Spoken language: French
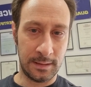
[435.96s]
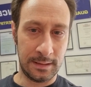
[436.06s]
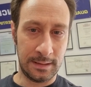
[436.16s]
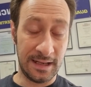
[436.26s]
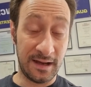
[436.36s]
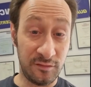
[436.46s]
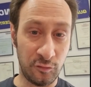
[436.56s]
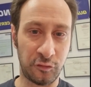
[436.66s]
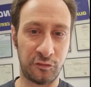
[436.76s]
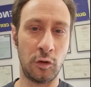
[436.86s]
les réseaux
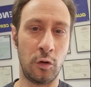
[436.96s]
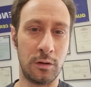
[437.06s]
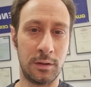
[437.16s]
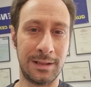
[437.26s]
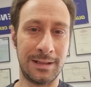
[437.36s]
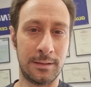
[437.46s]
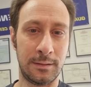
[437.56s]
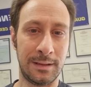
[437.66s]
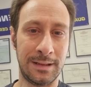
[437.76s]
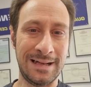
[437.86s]
sociaux,
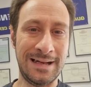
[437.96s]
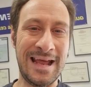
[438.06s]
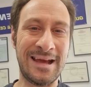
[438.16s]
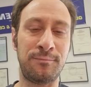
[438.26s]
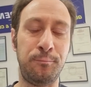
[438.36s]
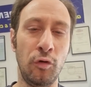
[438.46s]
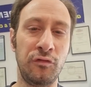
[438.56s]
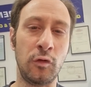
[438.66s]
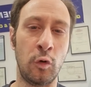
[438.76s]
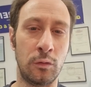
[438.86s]

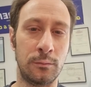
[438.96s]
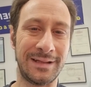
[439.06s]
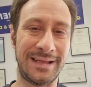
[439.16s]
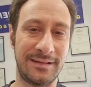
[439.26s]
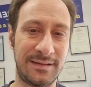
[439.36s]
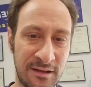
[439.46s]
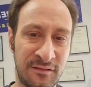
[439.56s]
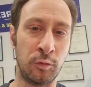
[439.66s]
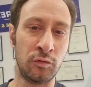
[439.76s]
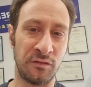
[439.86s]
l'explosion qui est
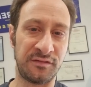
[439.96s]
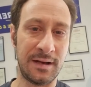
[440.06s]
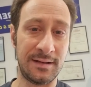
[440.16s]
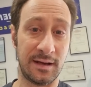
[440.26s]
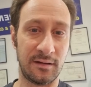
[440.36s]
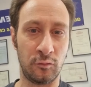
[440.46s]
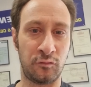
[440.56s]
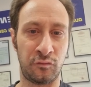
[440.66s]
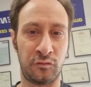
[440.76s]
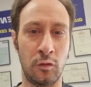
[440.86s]
exponentielle des réseaux
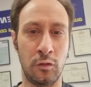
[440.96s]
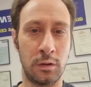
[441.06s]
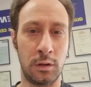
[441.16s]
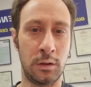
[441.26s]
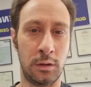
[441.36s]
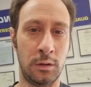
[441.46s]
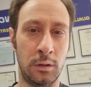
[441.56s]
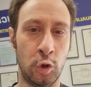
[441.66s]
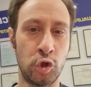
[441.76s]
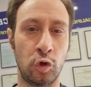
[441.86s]
sociaux.
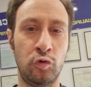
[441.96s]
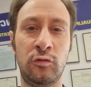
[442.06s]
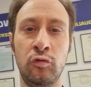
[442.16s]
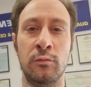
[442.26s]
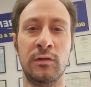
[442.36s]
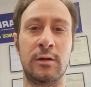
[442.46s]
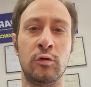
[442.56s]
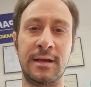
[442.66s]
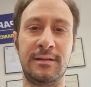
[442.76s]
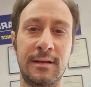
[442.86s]
Aujourd'hui, tout le monde est
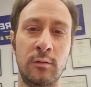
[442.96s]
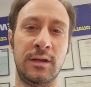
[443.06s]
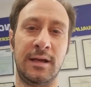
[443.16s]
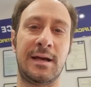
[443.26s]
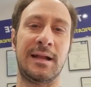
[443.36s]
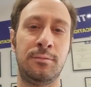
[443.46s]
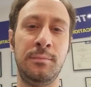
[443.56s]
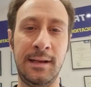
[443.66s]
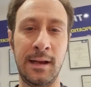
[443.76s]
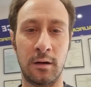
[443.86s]
connecté, on est 4
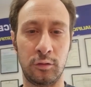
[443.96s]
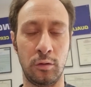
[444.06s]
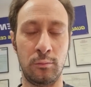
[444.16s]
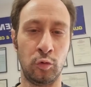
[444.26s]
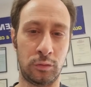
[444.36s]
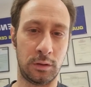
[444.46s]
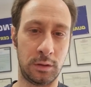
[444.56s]
milliards dans le monde.